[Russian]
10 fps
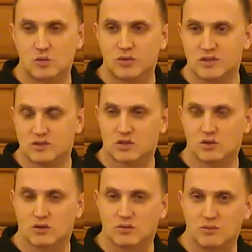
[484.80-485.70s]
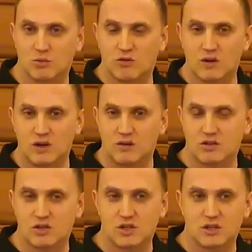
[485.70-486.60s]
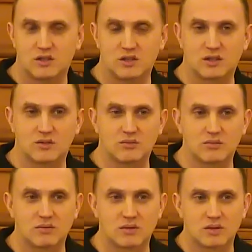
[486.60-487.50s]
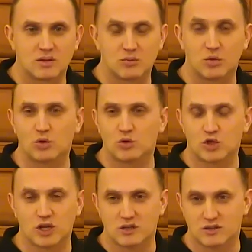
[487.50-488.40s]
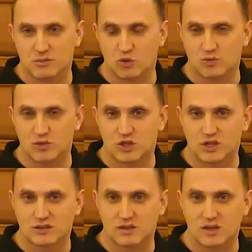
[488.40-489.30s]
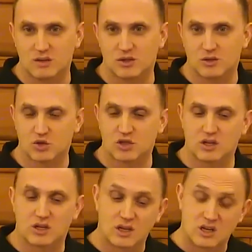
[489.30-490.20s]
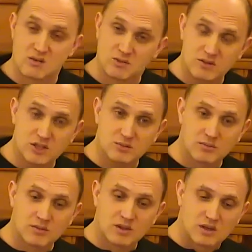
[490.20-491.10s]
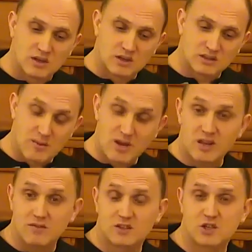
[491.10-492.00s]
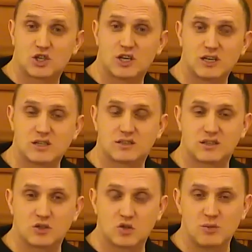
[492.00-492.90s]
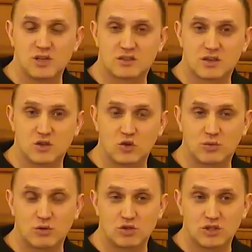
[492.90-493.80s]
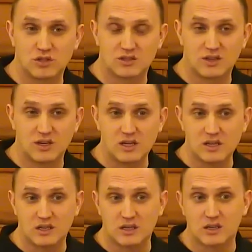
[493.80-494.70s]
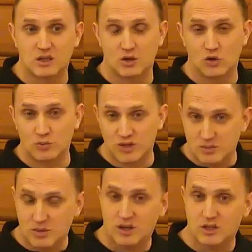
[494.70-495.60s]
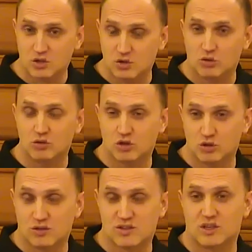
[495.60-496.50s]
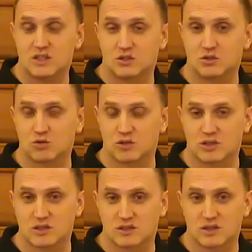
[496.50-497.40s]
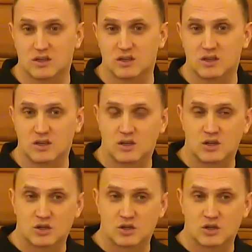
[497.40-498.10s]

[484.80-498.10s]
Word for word: Что произошло буквально в течение там, получаса, может быть, часа, да, потому что мы видим, самарянин возвращается на то место, где он получил исцеление, он понимает, что он еще застанет Иисуса Христа,